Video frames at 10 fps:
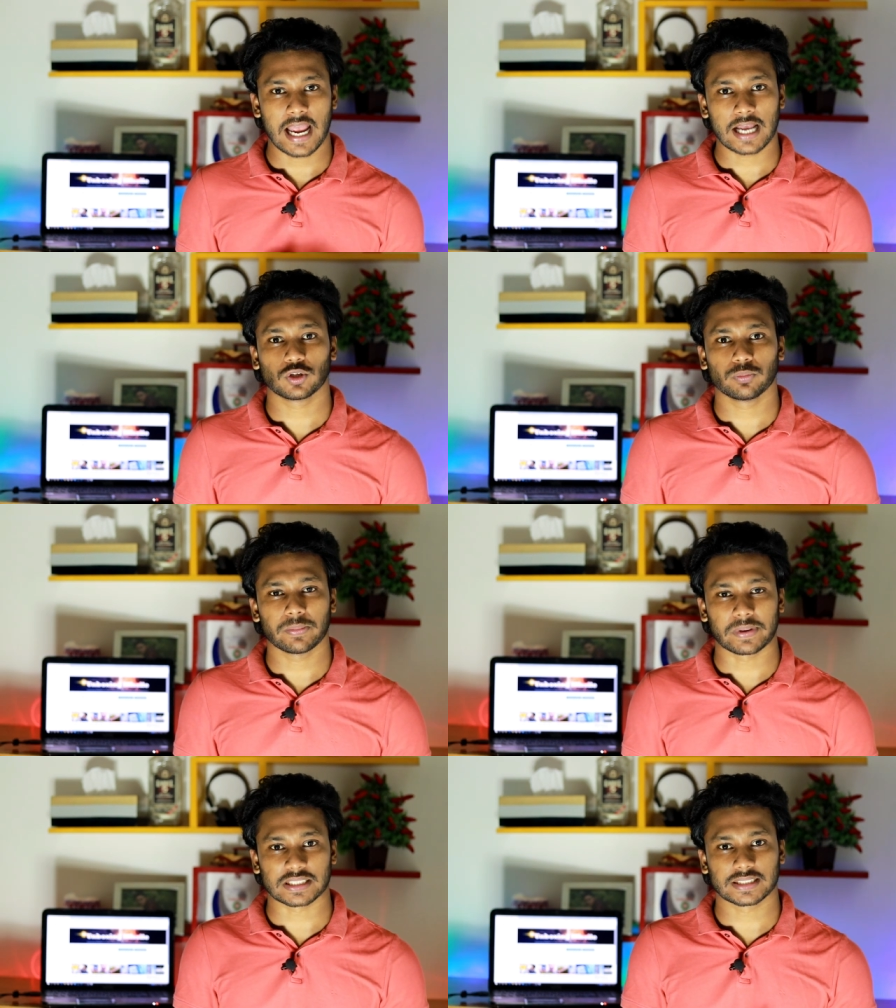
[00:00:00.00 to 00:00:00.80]
একদমই
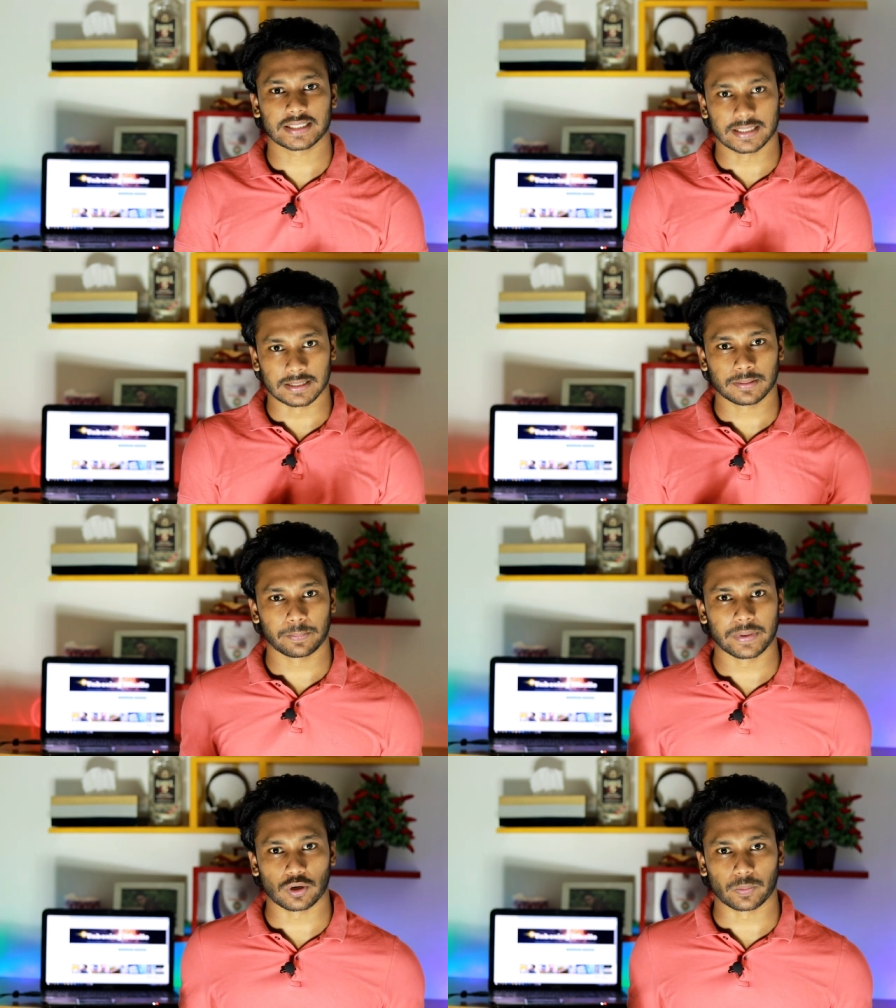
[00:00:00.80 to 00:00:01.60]
বাসা থেকে
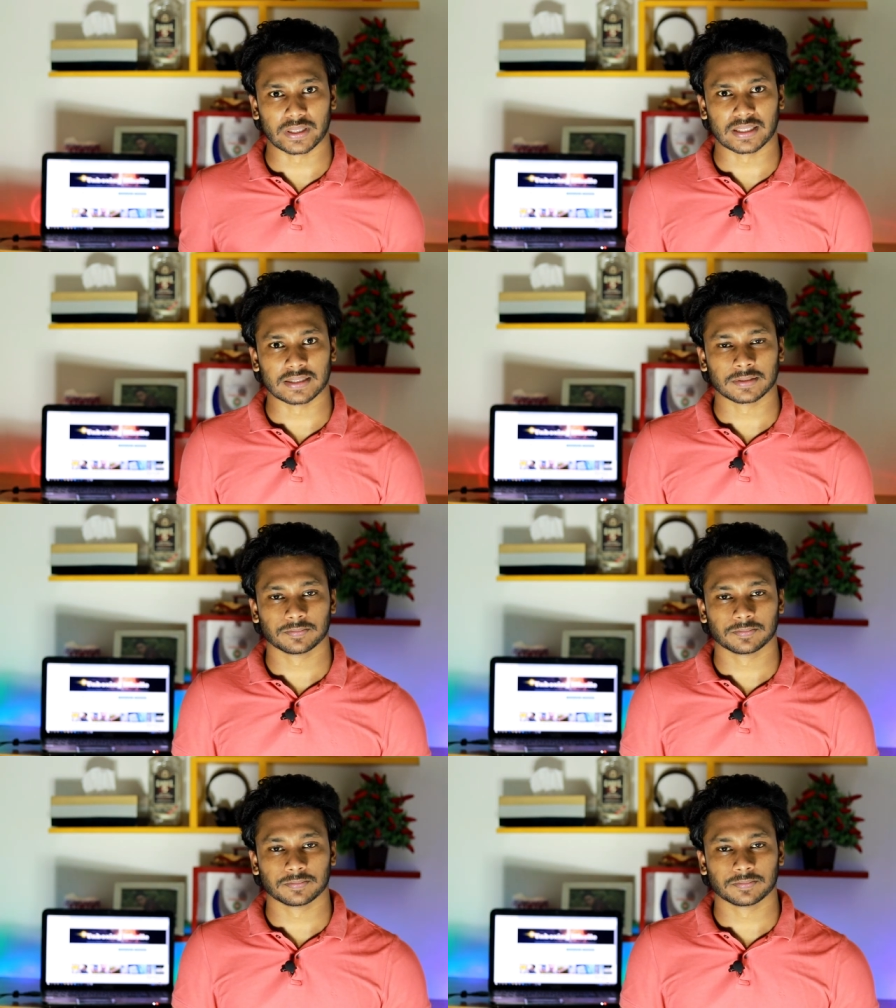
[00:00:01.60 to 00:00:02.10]
বের হবেন না